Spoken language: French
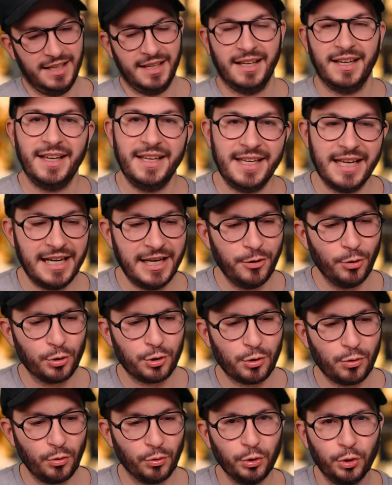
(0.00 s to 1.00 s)
il y a les
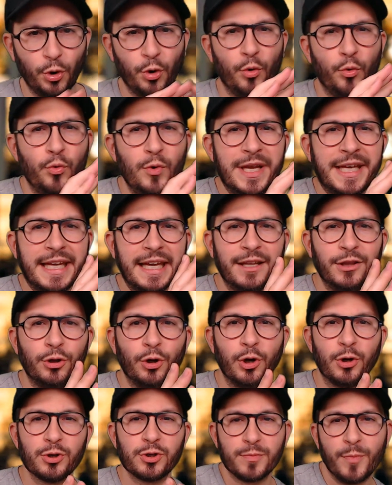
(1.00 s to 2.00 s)
notions de week-end de
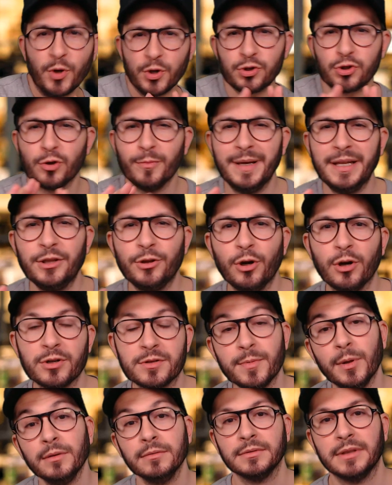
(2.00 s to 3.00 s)
lancement, semaine de
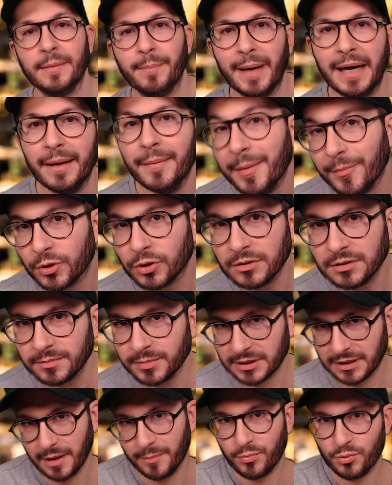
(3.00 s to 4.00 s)
lancement, c'est pas la même chose, parce
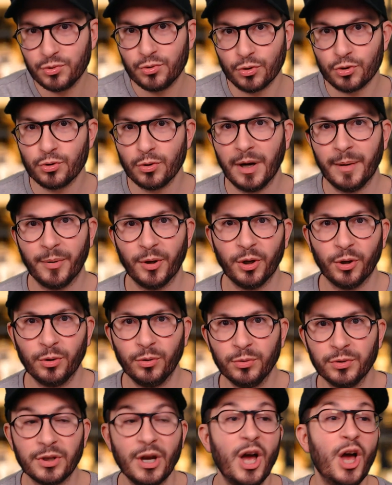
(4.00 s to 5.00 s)
qu'il y a plus de jours à prendre en compte.